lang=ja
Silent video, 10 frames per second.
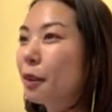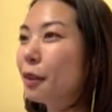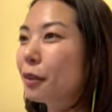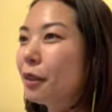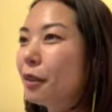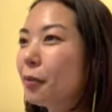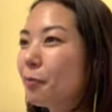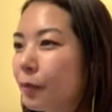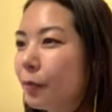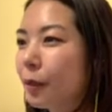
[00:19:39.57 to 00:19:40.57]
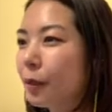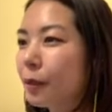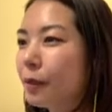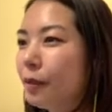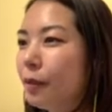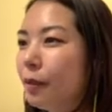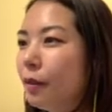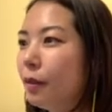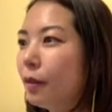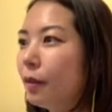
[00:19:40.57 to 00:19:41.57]
やった。
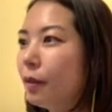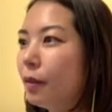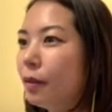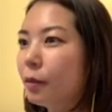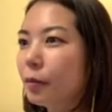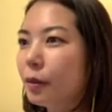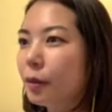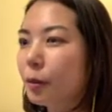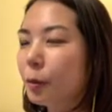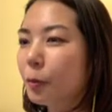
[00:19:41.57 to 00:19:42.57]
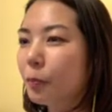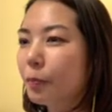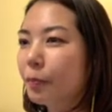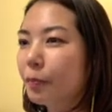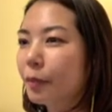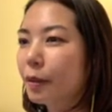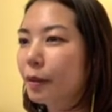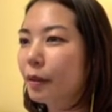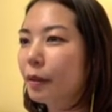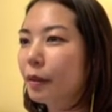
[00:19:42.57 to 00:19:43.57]
じゃあえっとえっ
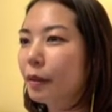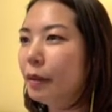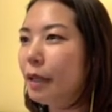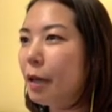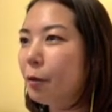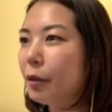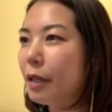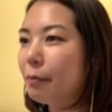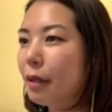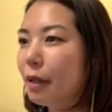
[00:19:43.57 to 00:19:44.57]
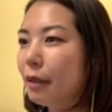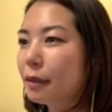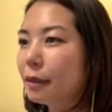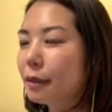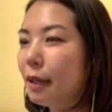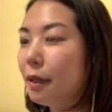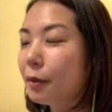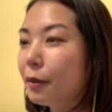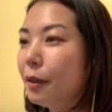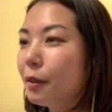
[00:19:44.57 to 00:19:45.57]
と稲を入れます。あ
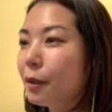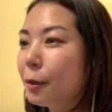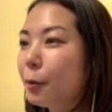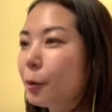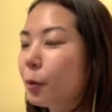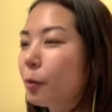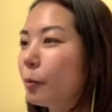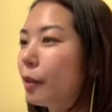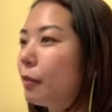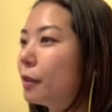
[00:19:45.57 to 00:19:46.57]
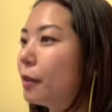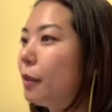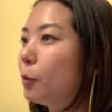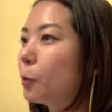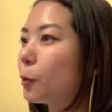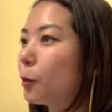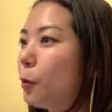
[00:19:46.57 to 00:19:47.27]
なんかいろいろ組み合わせがあるぞ。